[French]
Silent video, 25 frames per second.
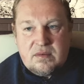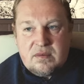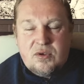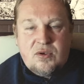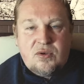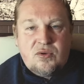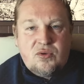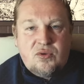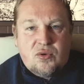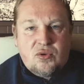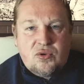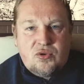
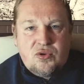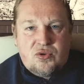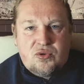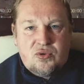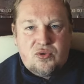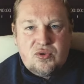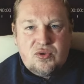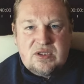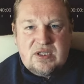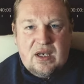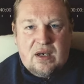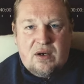Donc du coup,
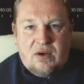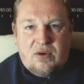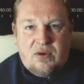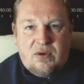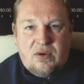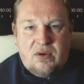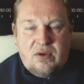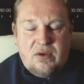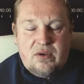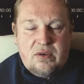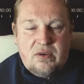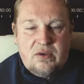ça rend
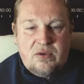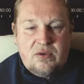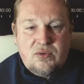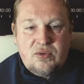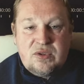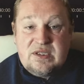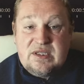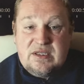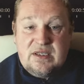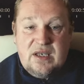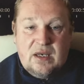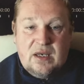euh,
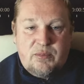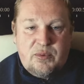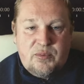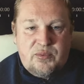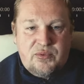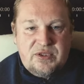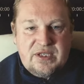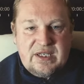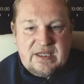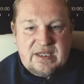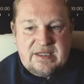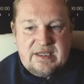l'outil un peu
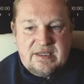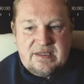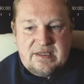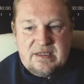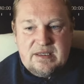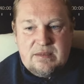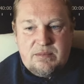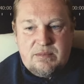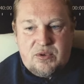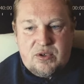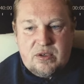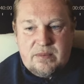plus
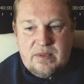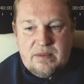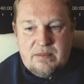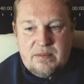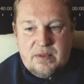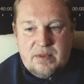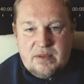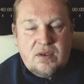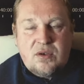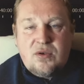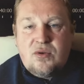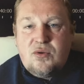accessible quand
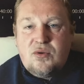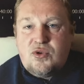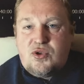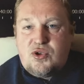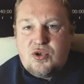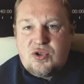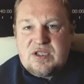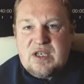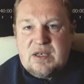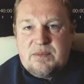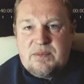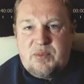même. Une
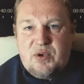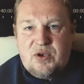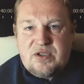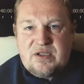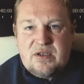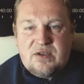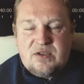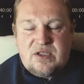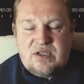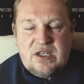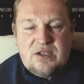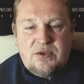chose
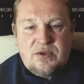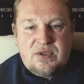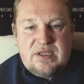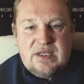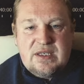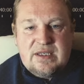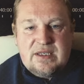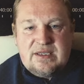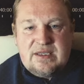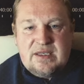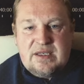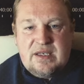importante à
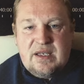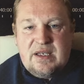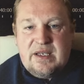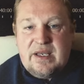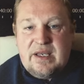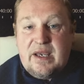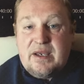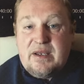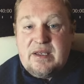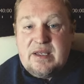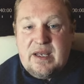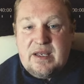noter, c'est qu'il y a
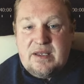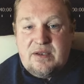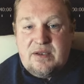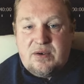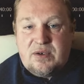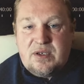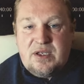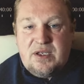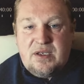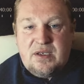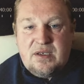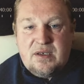une aide en
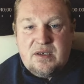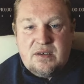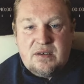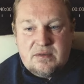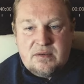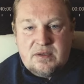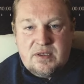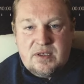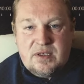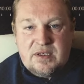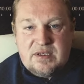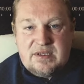ligne.
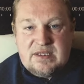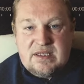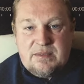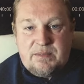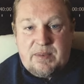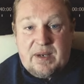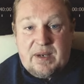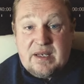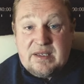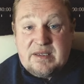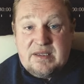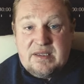Et c'est
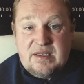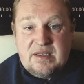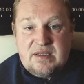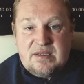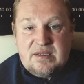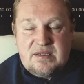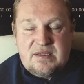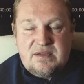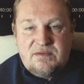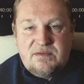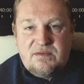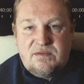pratique,
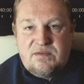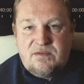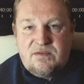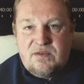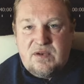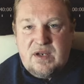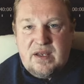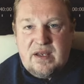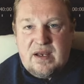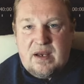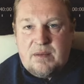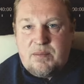si vous
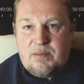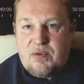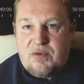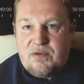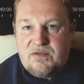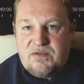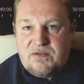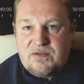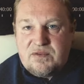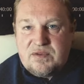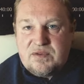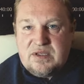voulez
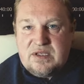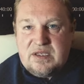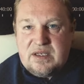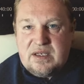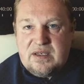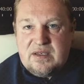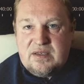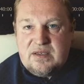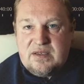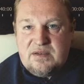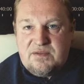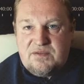approfondir
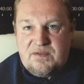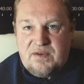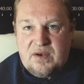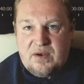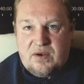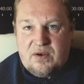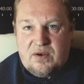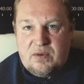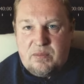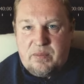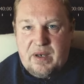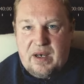les
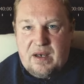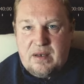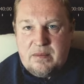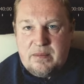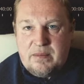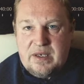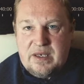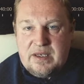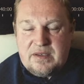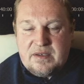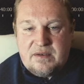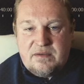différents
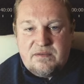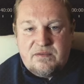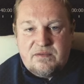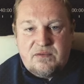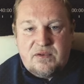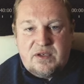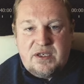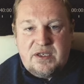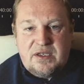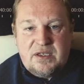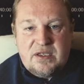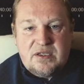paramètres, vous
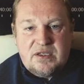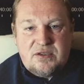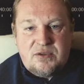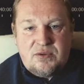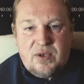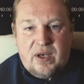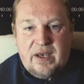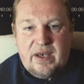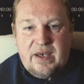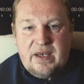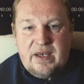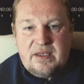cliquez
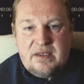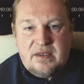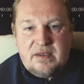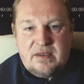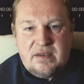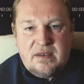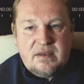sur Aide.